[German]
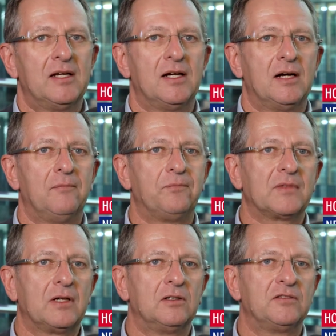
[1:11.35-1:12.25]

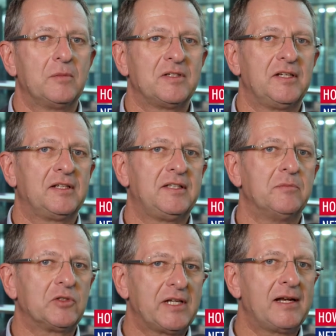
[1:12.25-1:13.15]
Ähm, und wenn man sich die
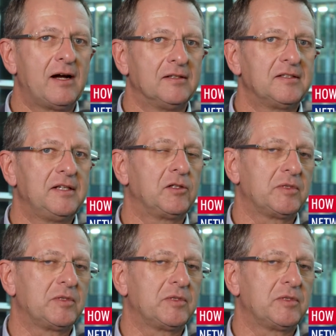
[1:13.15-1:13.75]
Modelle ansieht,